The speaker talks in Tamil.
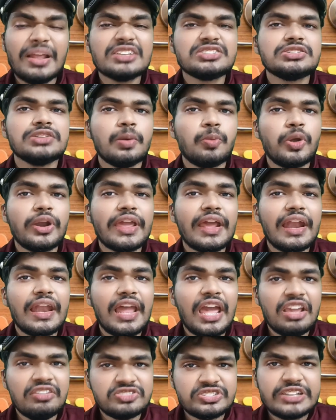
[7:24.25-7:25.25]
ப்ளஸ் நம்மளுடைய
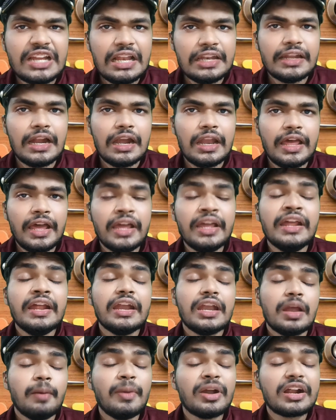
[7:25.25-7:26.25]
லைஃப் ஸ்டைல்னால
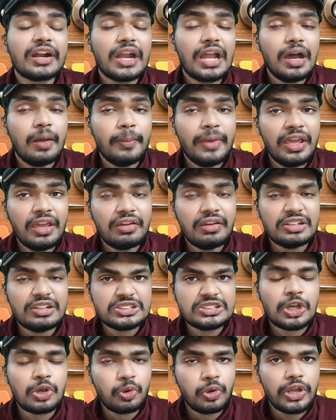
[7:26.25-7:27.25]
நமக்கு நாமே
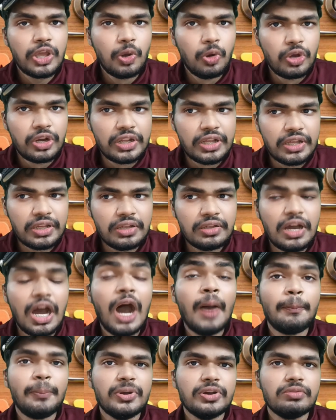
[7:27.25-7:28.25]
வச்சுக்கக்கூடிய ஒரு
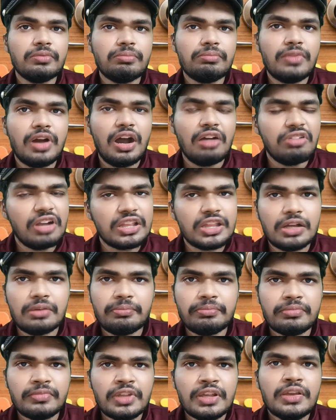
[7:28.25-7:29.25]
ஆப்பு
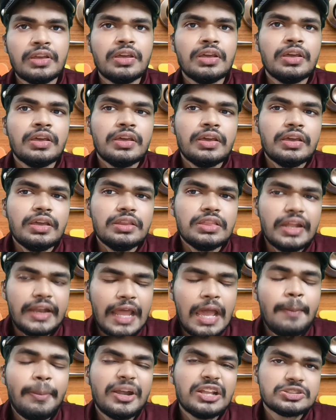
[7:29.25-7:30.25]
அவ்வளவுதான் இந்த
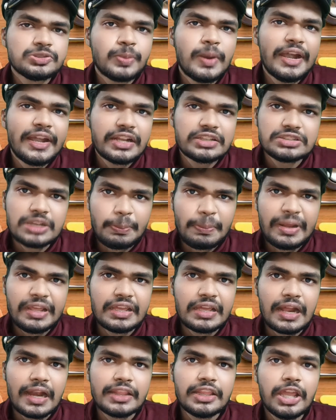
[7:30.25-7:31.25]
டயபெட்டிஸ் மிலிட்டஸ்
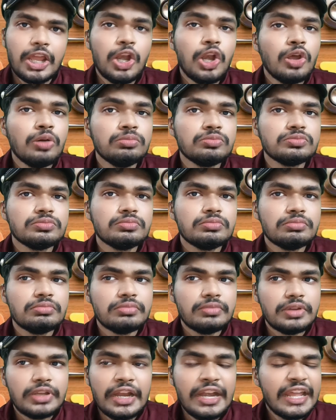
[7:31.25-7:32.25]
அப்படிங்கிறது இன்னும்
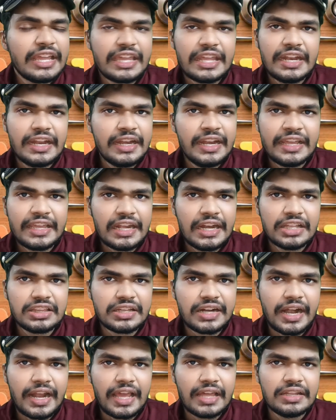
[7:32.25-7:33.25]
இன்னைக்கு இன்னைக்கு
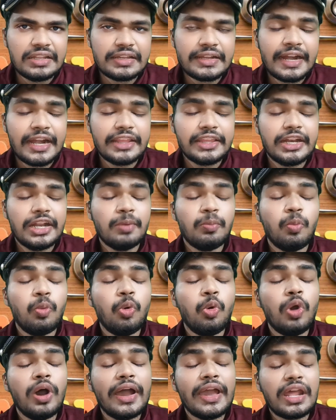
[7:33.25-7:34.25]
நேற்று கிடையாது கிட்டத்தட்ட
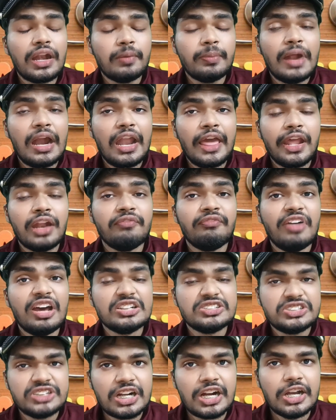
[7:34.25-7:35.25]
மூவாயிரம் நாலாயிரம்
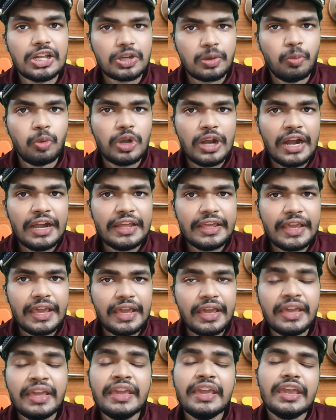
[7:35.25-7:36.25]
வருஷங்களுக்கு முன்னாடியே
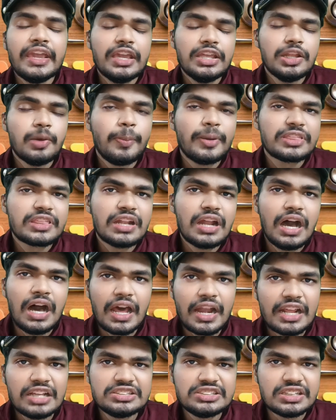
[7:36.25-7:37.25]
இதை பற்றின
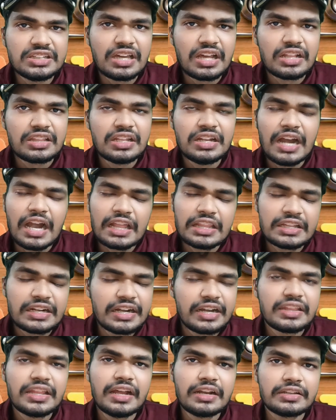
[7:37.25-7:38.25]
ஆராய்ச்சிங்கிறது
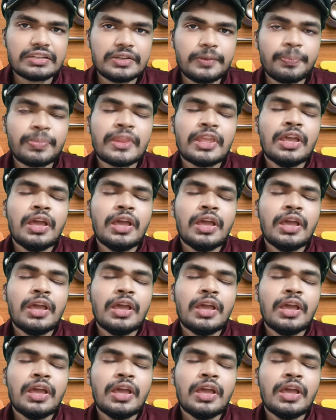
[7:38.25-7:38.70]
நடந்துக்கிட்டு தான் இருக்கு